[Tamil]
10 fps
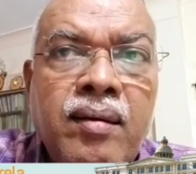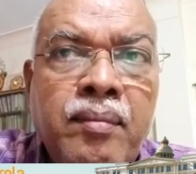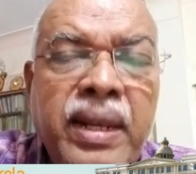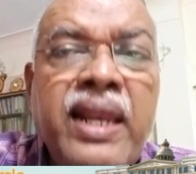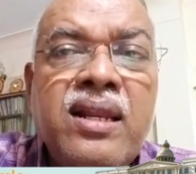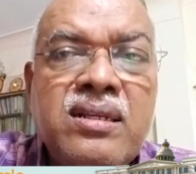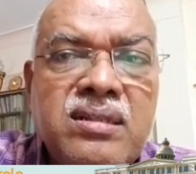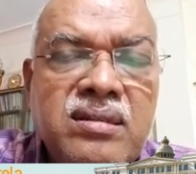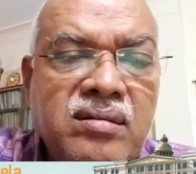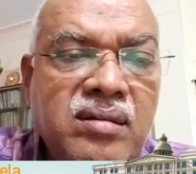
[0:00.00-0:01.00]
பில்லியனர்ஸ்
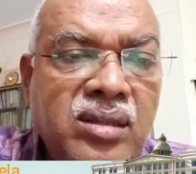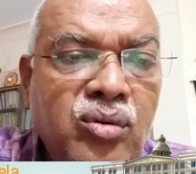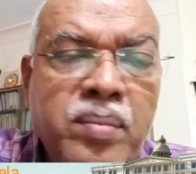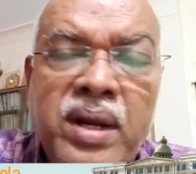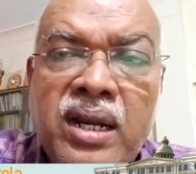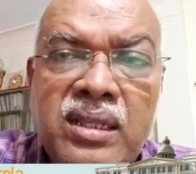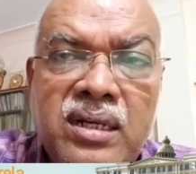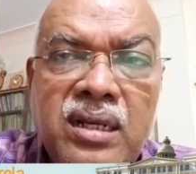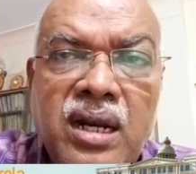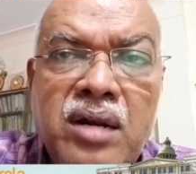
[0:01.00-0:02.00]
இது ஒரு பக்கம்
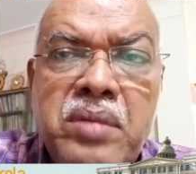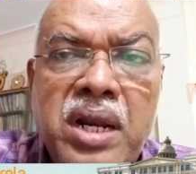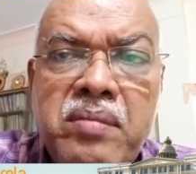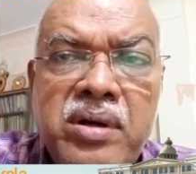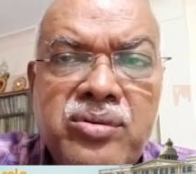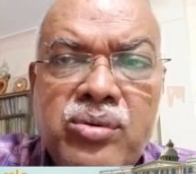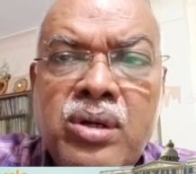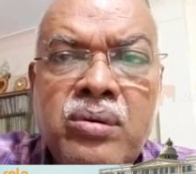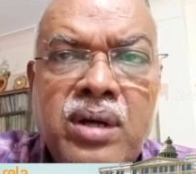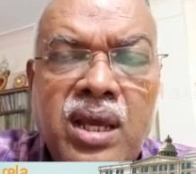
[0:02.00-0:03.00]
நடந்துகிட்டு இருக்கு ரெண்டு மூணு நாளைக்கு முன்னாடி
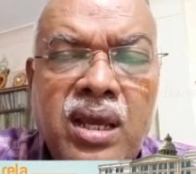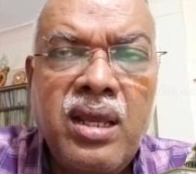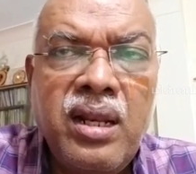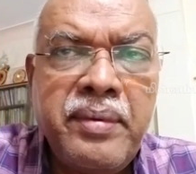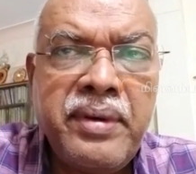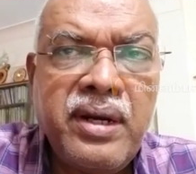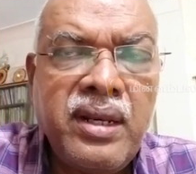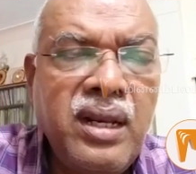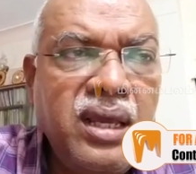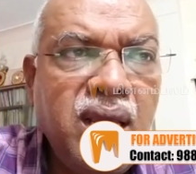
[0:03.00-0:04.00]
சொன்னேன் உங்கள்கிட்ட என்ன அப்படின்னு
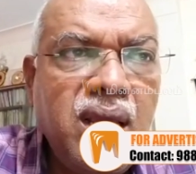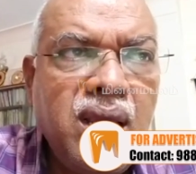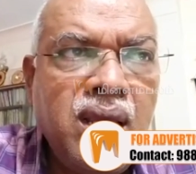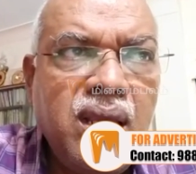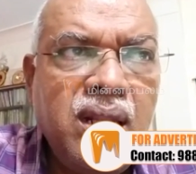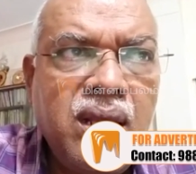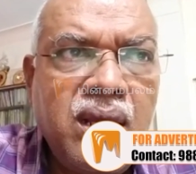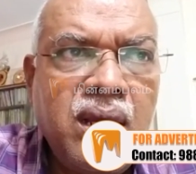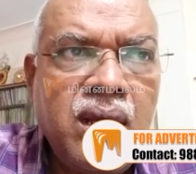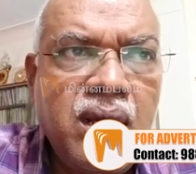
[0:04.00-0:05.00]
கேட்டிங்கன்னா இந்த
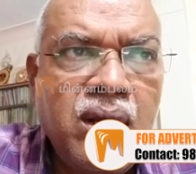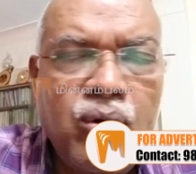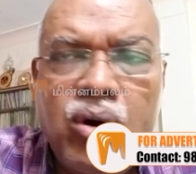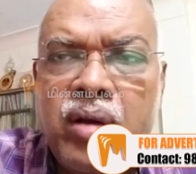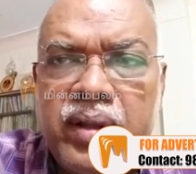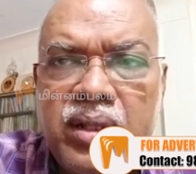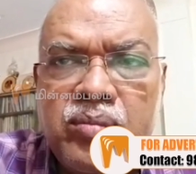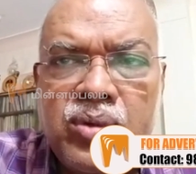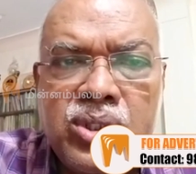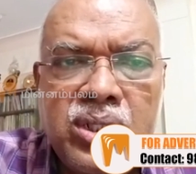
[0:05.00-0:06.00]
கொரோனா வந்து
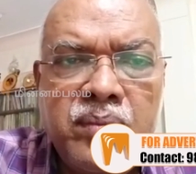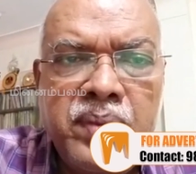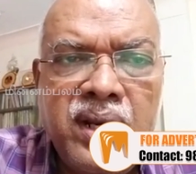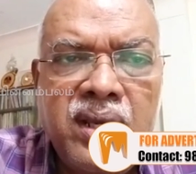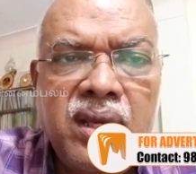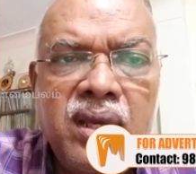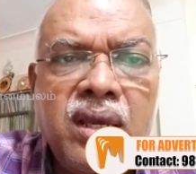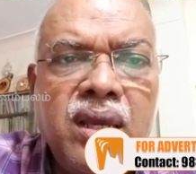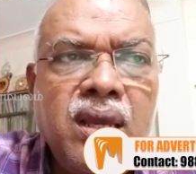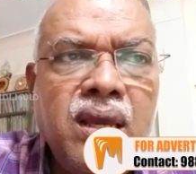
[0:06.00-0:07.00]
முடிஞ்சதுக்கு பிறகு
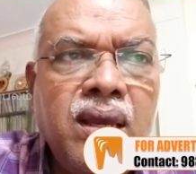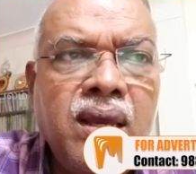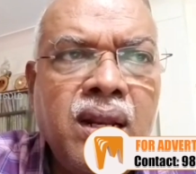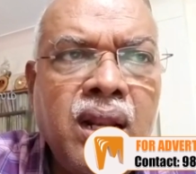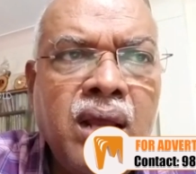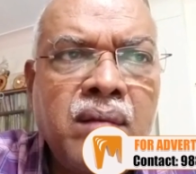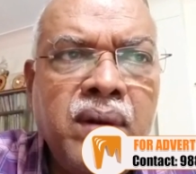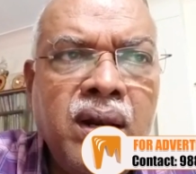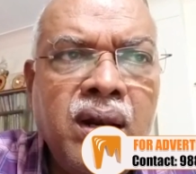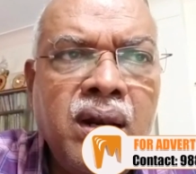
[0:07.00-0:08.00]

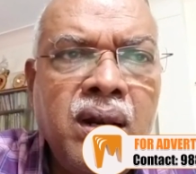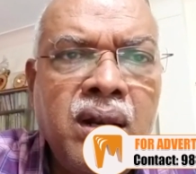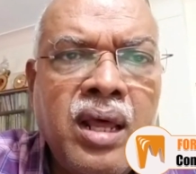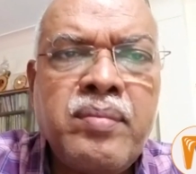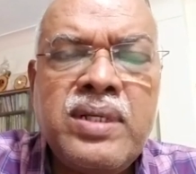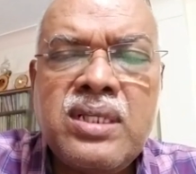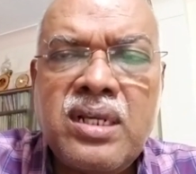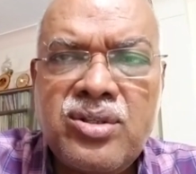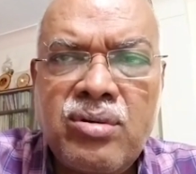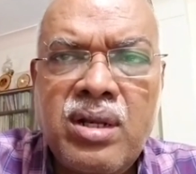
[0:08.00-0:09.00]
நார்மல் நார்மல்ஸ்
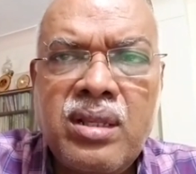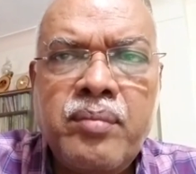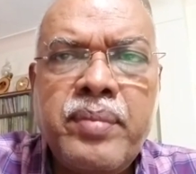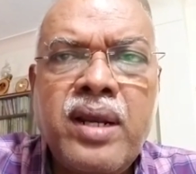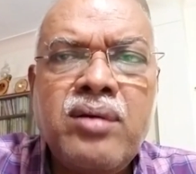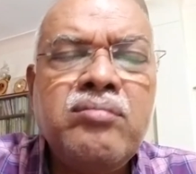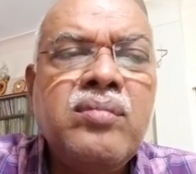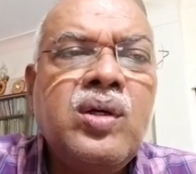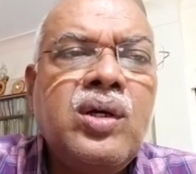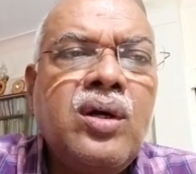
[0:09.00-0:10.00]
ரெஸ்டோர் ஆனதுக்கு பிறகும்
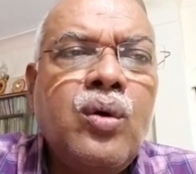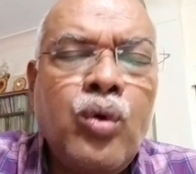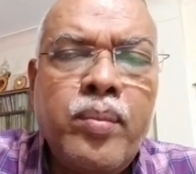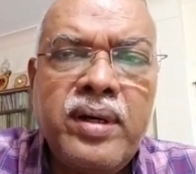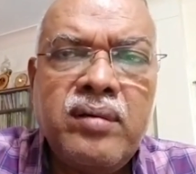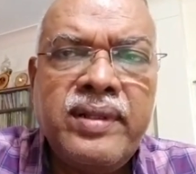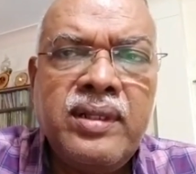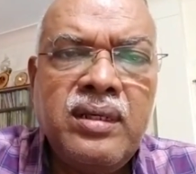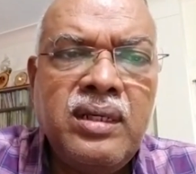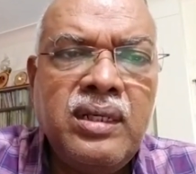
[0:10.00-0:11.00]
ஒரு பக்கம்
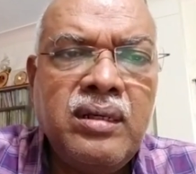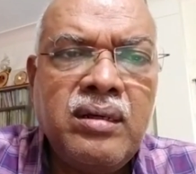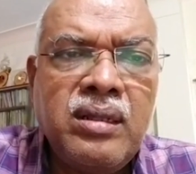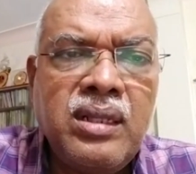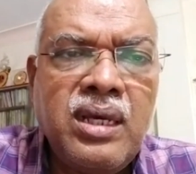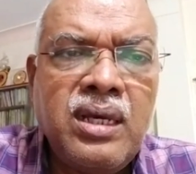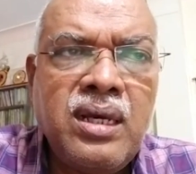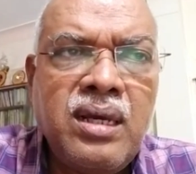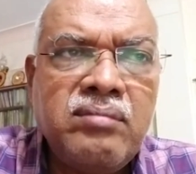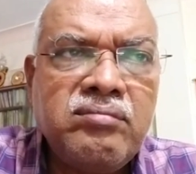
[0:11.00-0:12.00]
வந்து இன்னும் அந்த
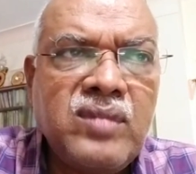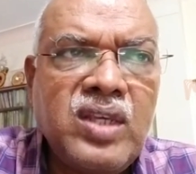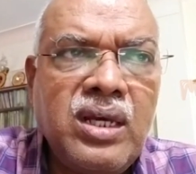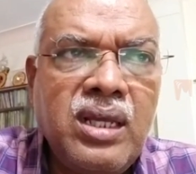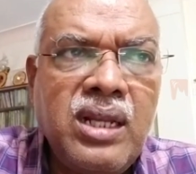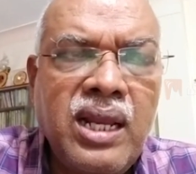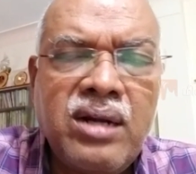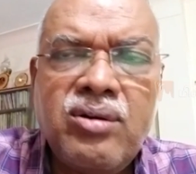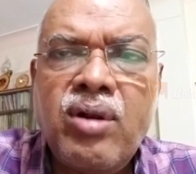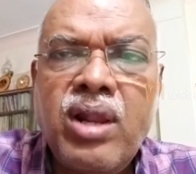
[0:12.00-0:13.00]
அந்த
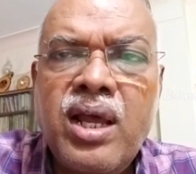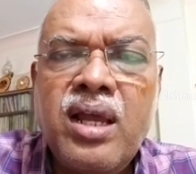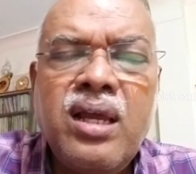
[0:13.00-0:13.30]
லக்னோவில்